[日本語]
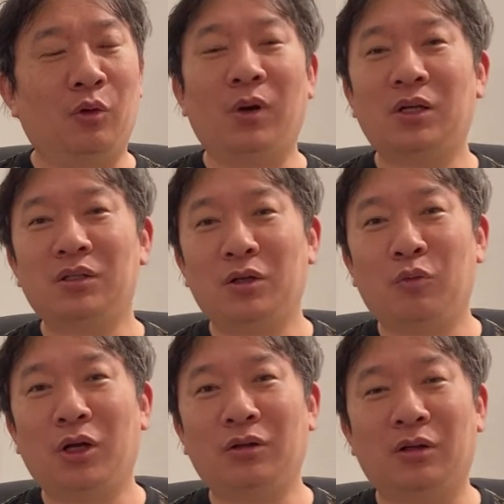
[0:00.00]
泊まらせて
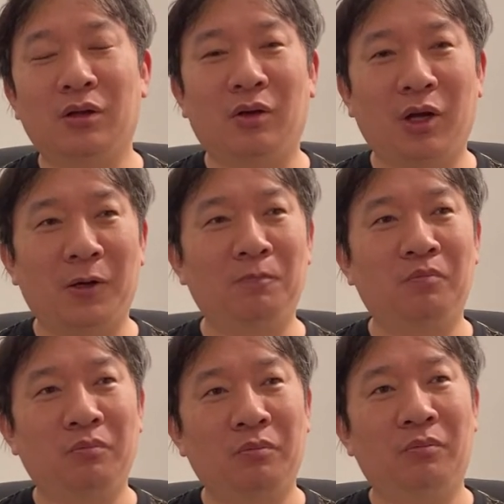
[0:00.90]
もらったんだよね。
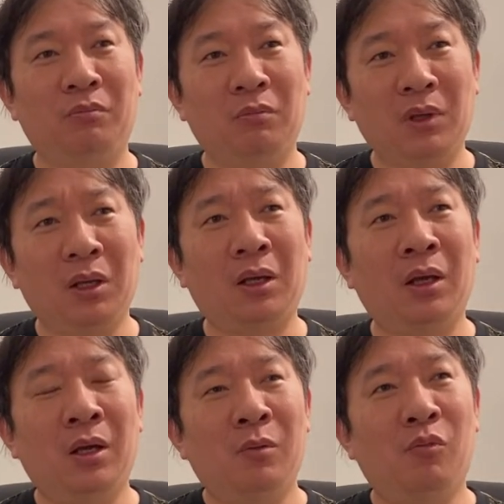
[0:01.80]
で、